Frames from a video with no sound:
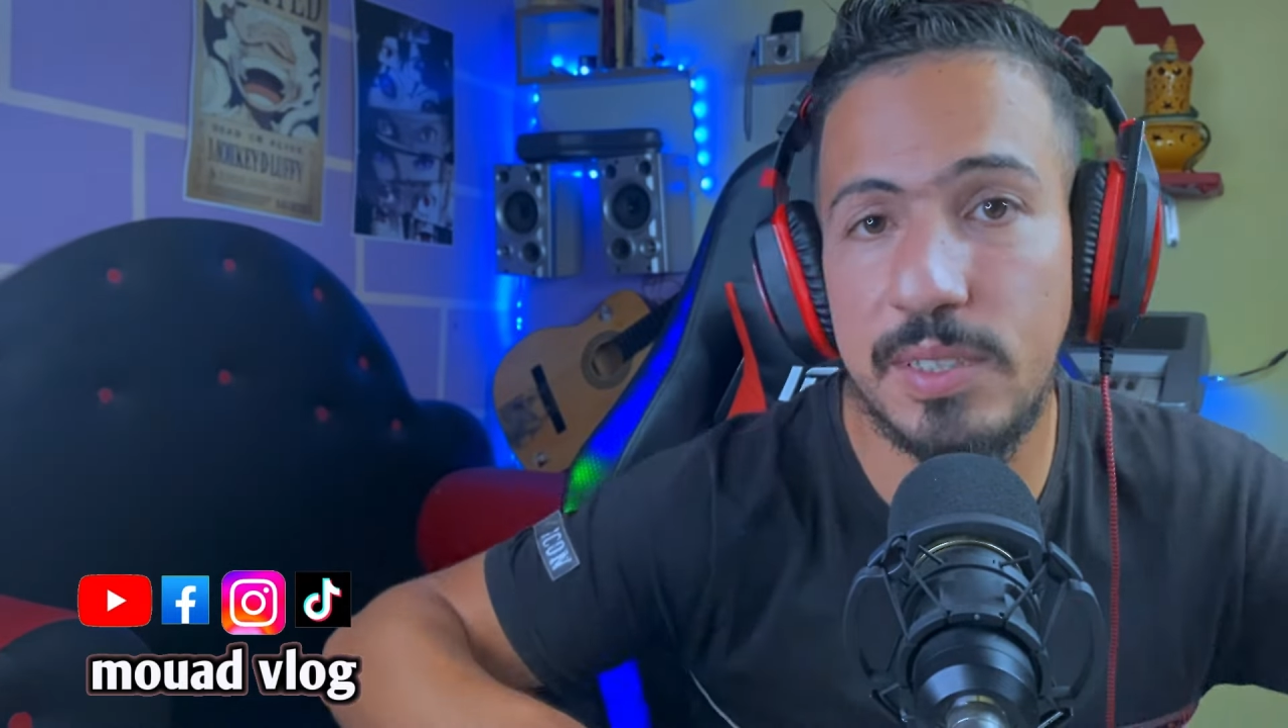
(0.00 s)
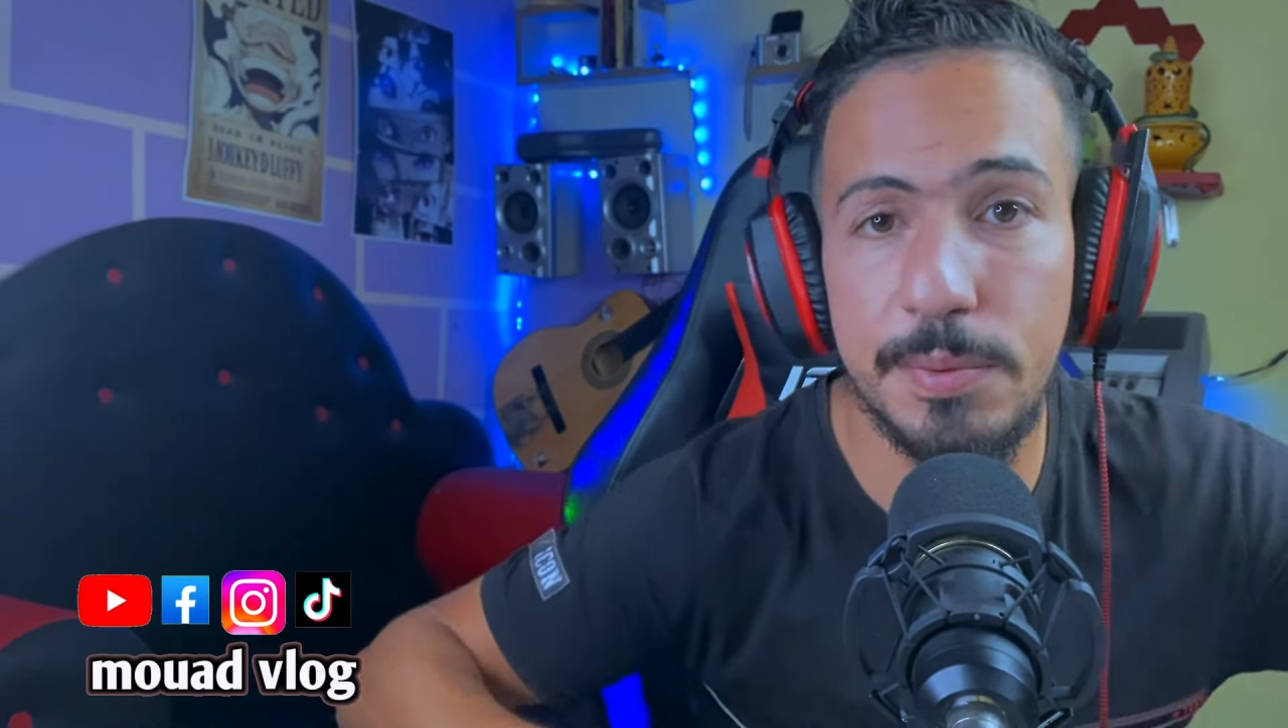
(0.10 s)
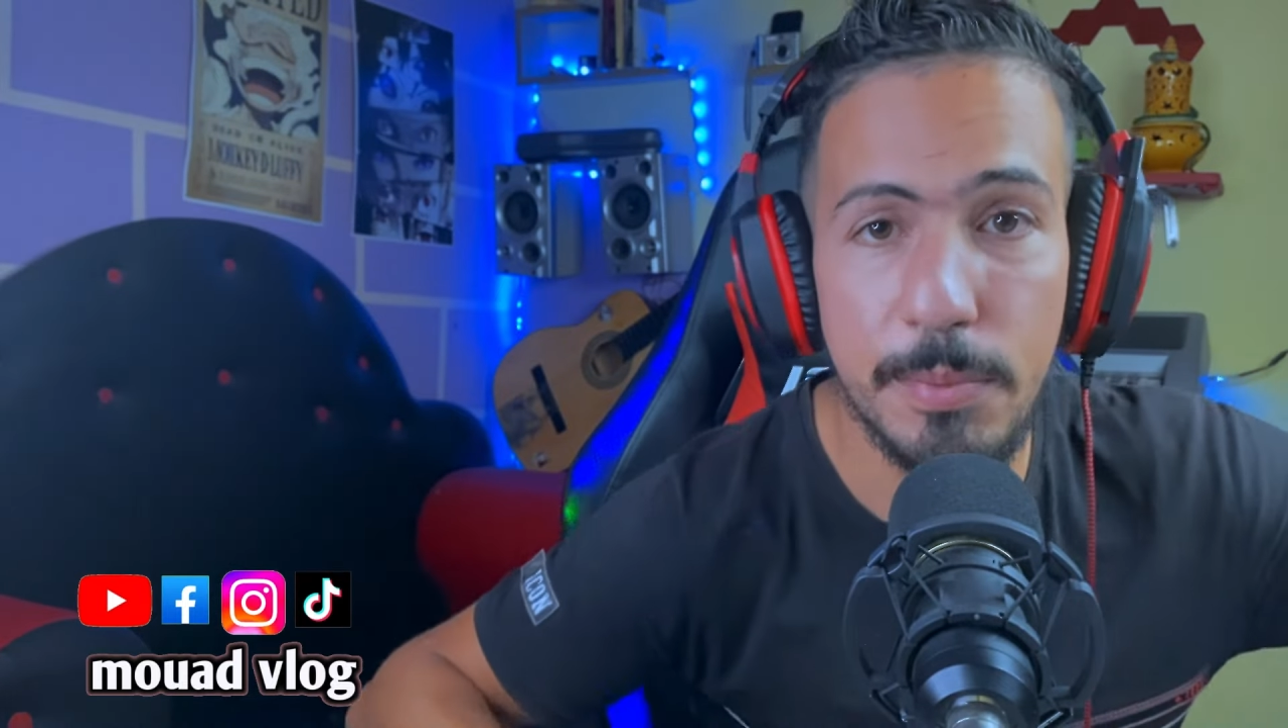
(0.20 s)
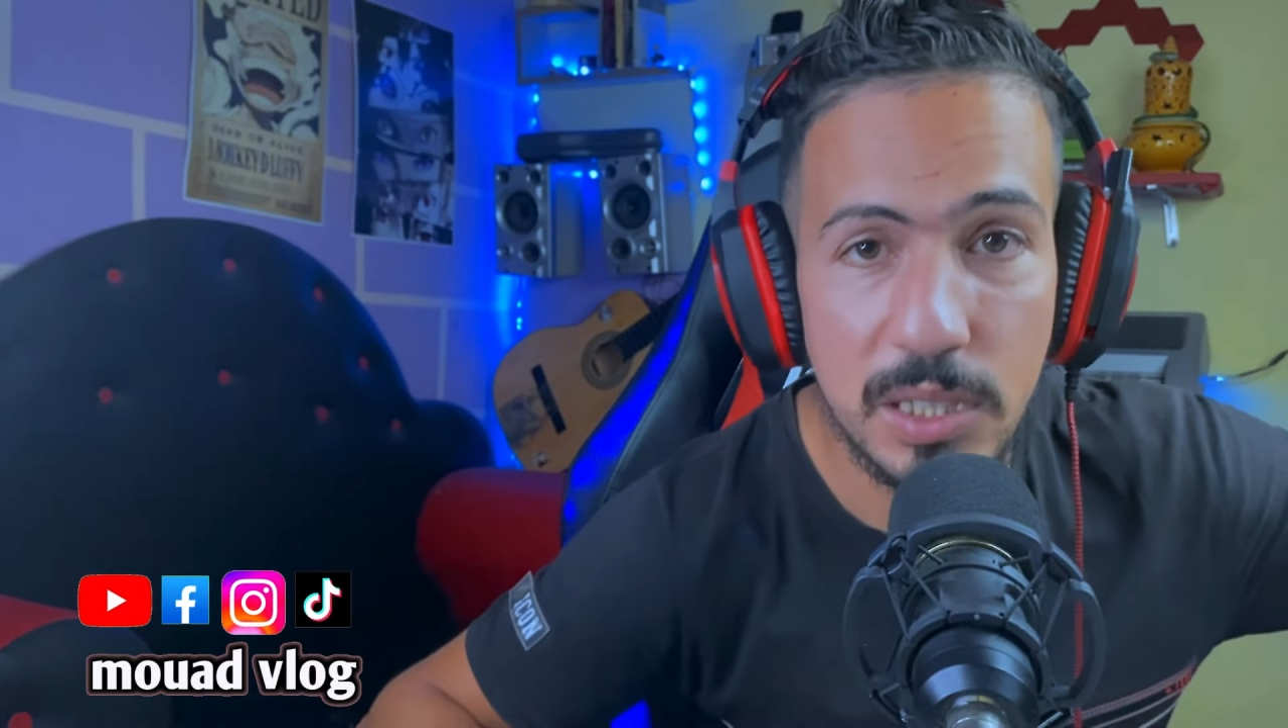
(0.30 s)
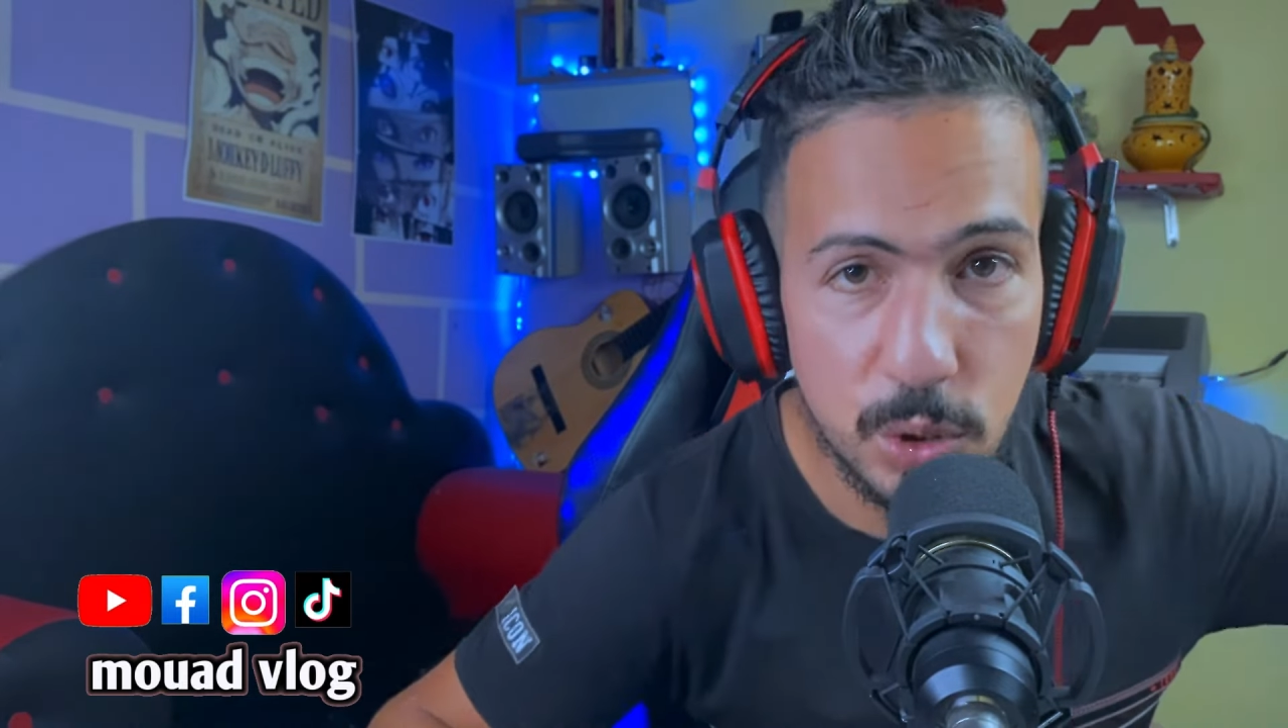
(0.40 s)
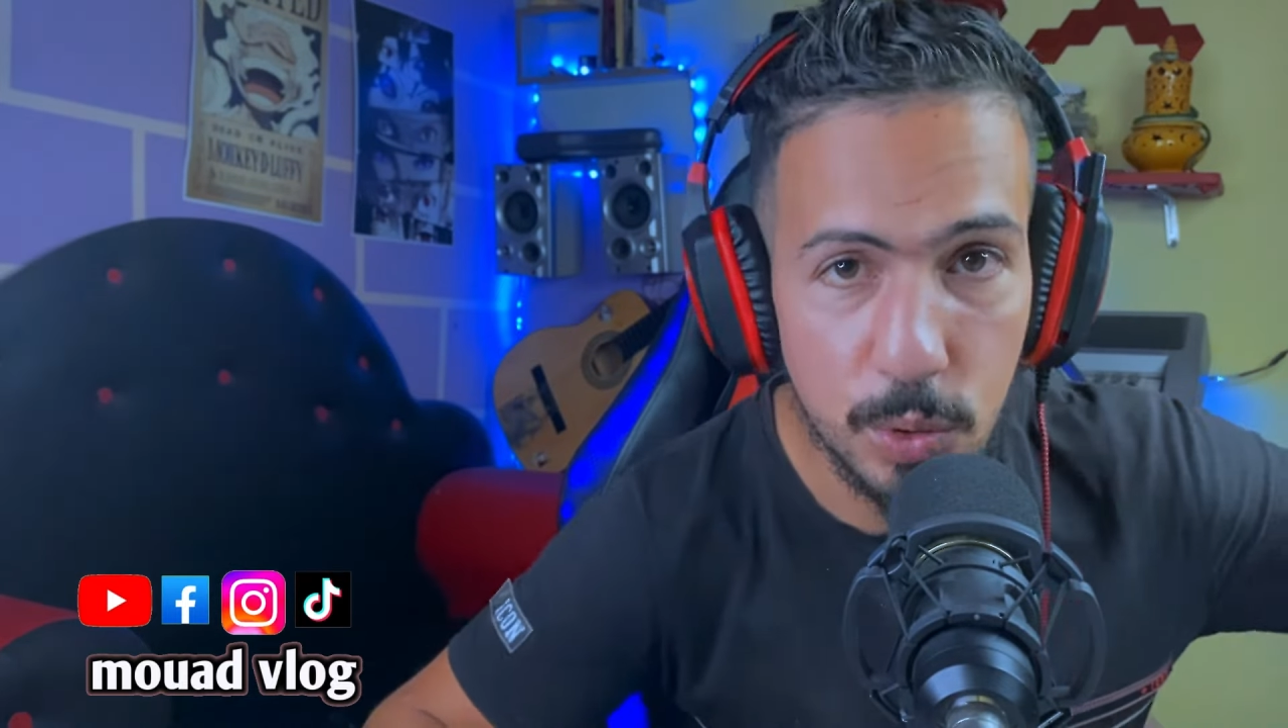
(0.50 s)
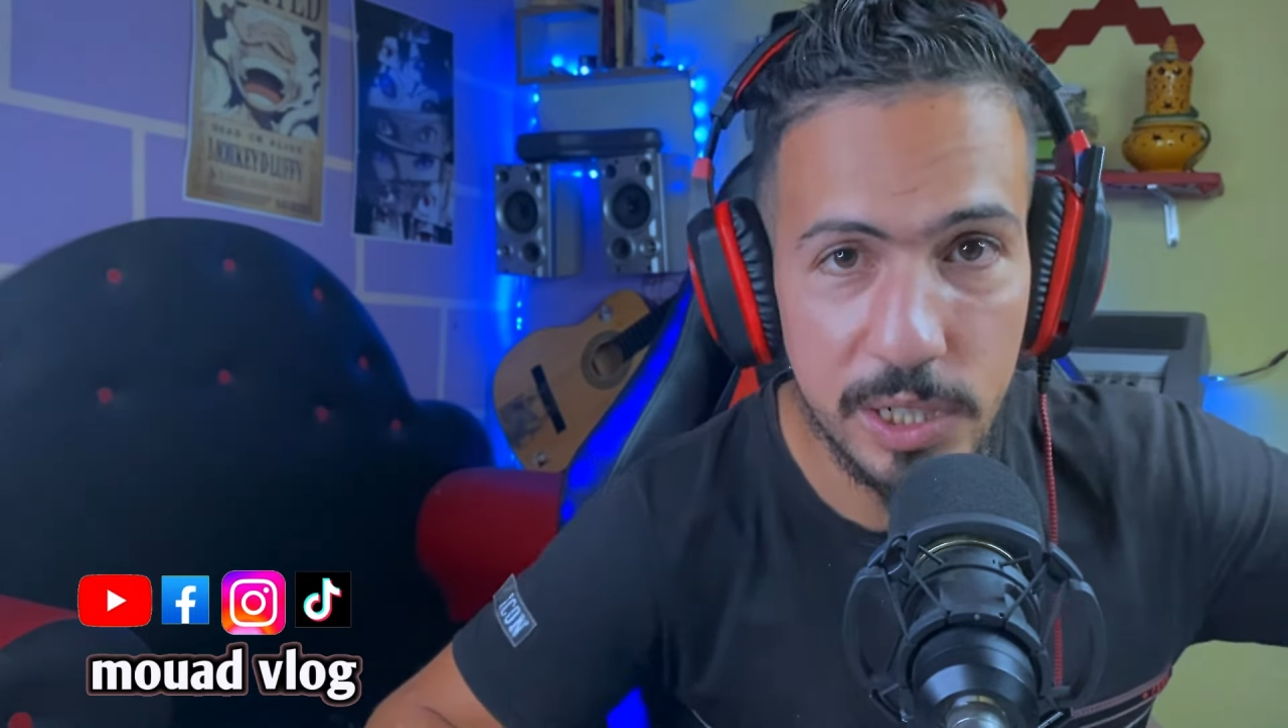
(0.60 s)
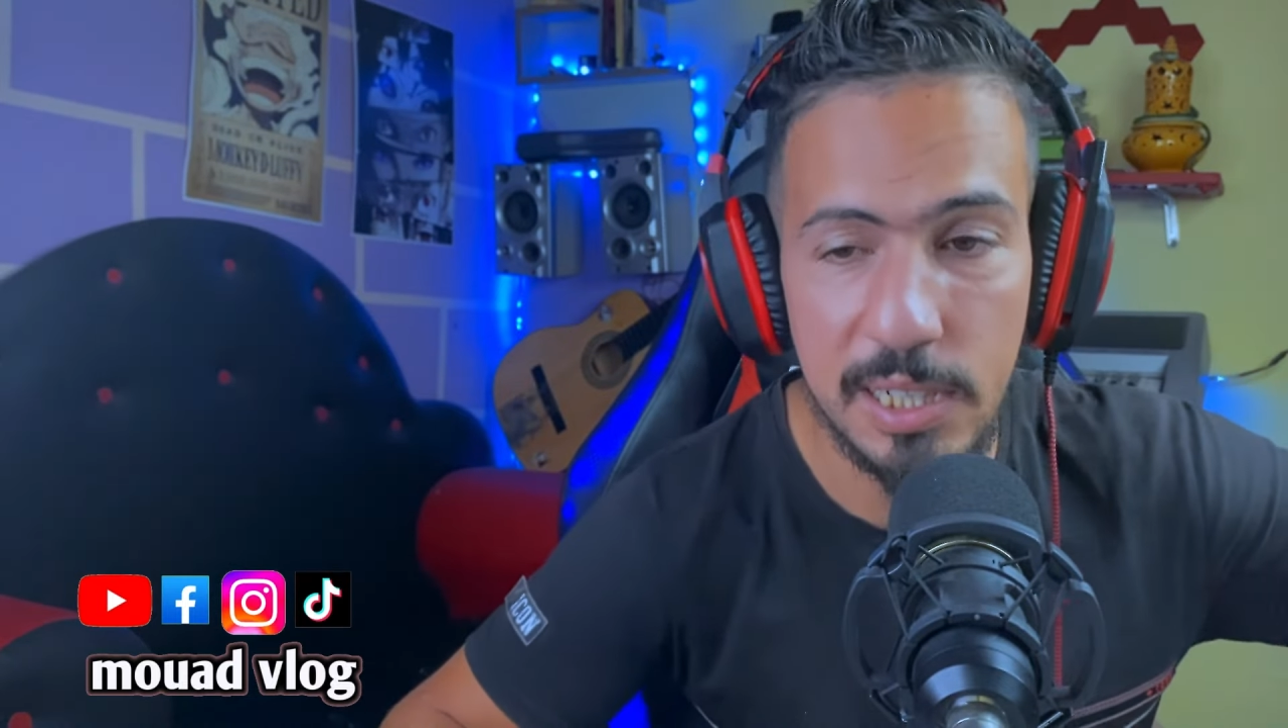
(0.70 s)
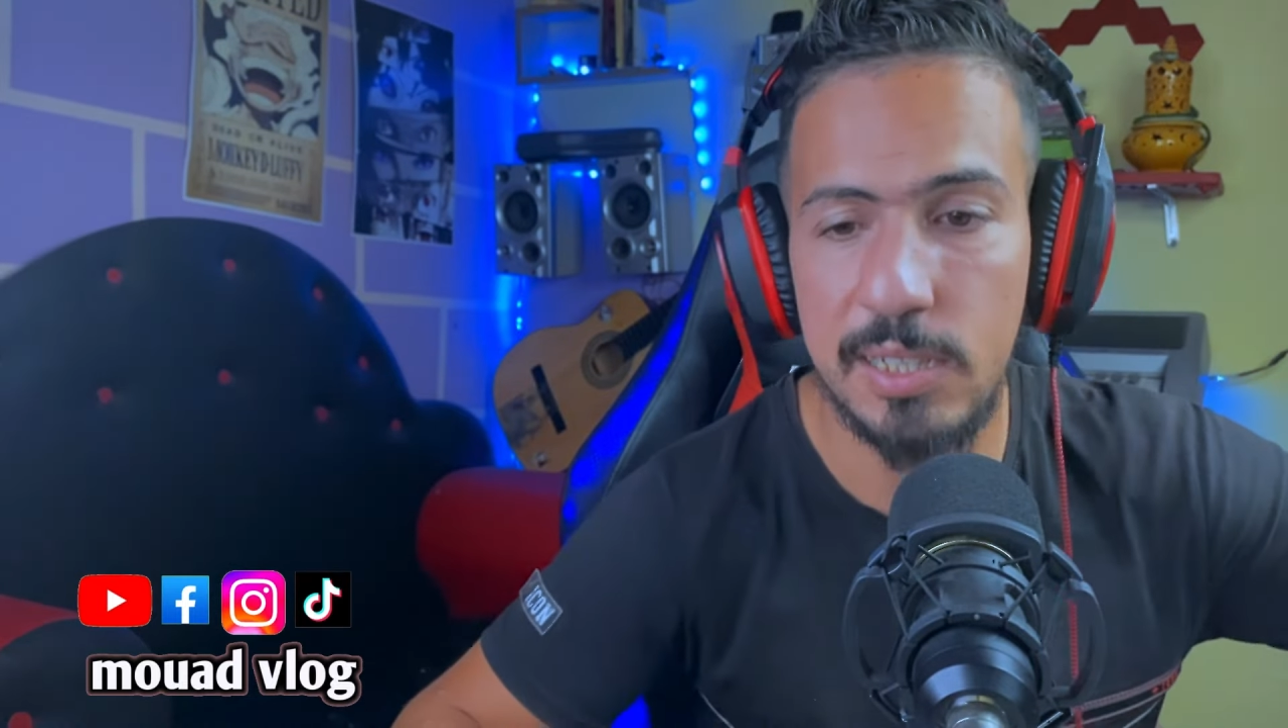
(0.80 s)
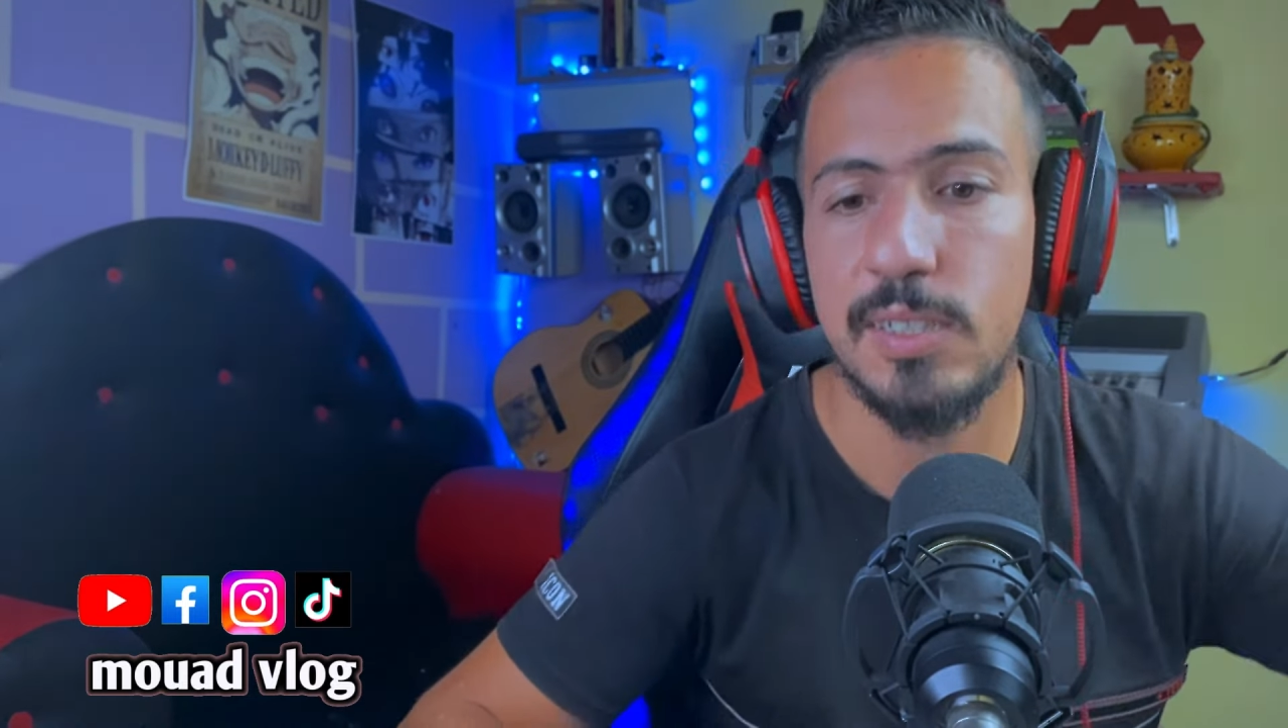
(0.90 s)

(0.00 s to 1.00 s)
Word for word: تما سوريا